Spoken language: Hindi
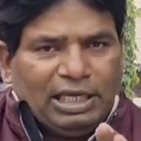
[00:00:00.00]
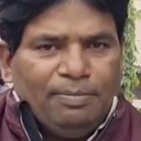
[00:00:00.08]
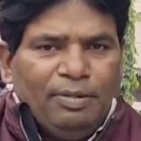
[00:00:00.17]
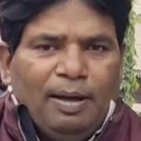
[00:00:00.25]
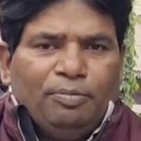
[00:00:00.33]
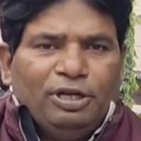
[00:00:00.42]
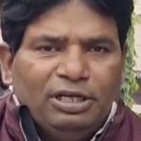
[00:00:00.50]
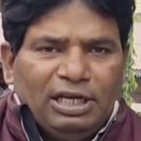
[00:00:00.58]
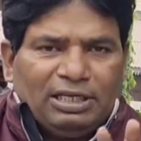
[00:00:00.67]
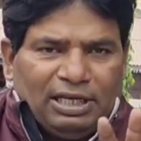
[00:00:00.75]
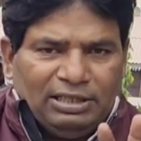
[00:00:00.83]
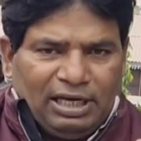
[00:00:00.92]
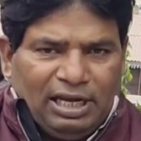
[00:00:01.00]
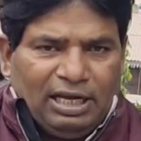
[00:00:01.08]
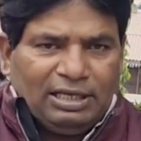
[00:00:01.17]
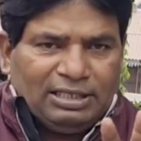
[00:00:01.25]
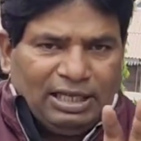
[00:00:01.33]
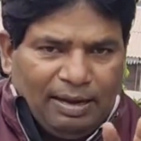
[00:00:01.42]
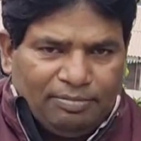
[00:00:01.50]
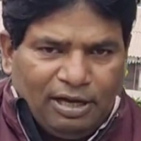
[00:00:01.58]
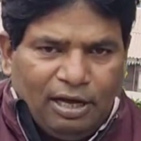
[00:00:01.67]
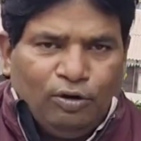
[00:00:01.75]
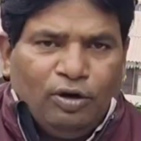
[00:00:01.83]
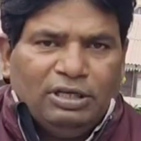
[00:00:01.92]
ऐसे में अब डीजे संचालक
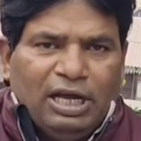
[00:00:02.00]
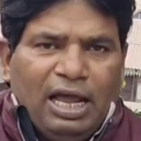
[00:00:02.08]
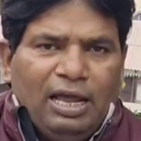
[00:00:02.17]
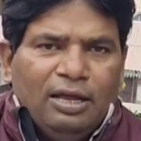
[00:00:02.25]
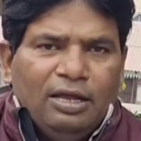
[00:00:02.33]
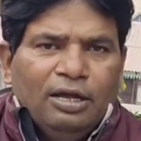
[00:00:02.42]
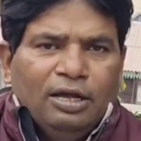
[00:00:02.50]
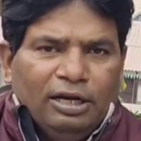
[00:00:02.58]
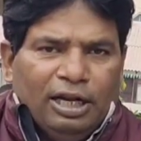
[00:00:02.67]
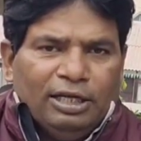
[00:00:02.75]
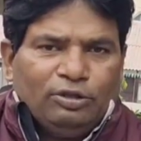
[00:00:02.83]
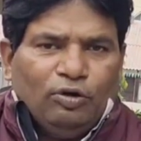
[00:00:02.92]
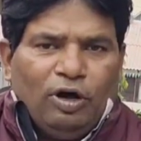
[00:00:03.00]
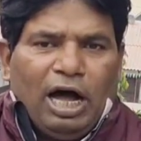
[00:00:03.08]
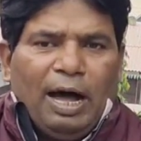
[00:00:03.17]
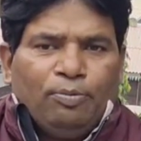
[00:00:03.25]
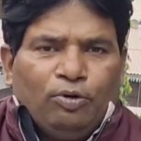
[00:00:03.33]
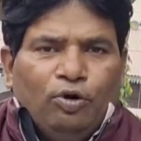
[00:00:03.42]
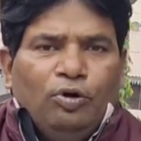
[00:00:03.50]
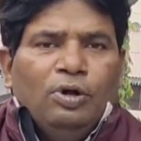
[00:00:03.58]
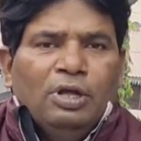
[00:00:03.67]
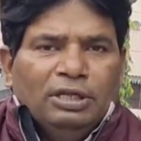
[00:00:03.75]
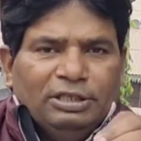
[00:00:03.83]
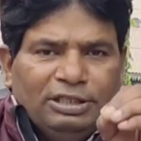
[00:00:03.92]
सावधान हो जाए नहीं तो आपको
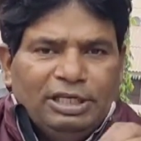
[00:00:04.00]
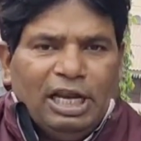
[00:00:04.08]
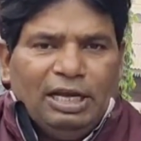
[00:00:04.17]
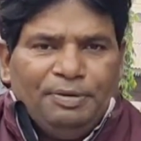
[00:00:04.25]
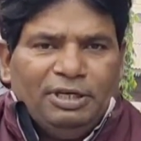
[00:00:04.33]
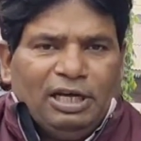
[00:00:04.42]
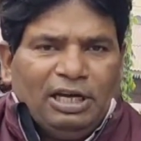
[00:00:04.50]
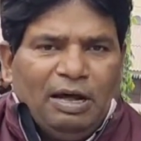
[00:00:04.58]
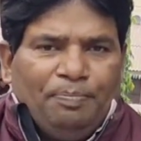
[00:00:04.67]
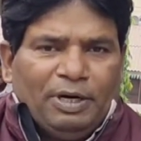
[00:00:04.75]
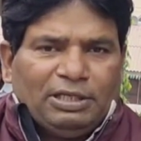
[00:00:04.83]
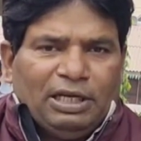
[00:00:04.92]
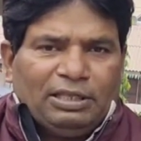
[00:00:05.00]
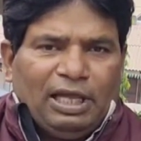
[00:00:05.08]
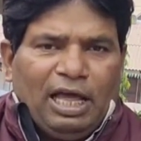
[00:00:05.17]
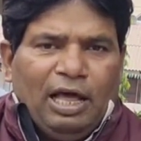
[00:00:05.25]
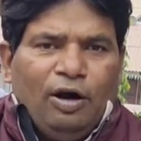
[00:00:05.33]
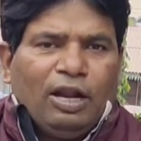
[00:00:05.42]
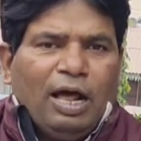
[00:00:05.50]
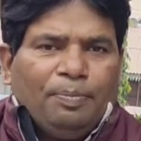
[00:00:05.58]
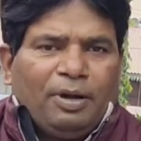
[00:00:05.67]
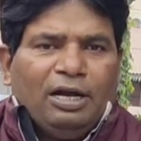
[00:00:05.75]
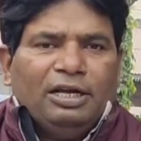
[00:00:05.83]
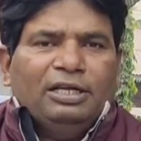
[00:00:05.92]
जेल भी जाना पड़ सकता है और
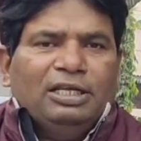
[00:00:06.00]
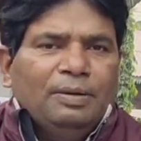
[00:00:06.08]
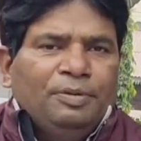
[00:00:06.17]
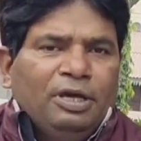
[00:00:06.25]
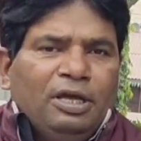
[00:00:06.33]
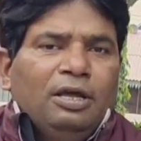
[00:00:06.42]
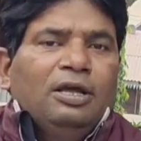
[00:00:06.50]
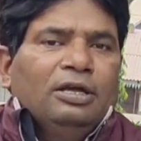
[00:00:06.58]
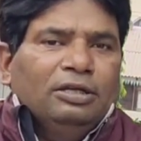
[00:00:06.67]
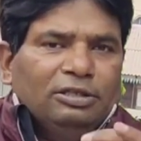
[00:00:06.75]
आपका डीजे भी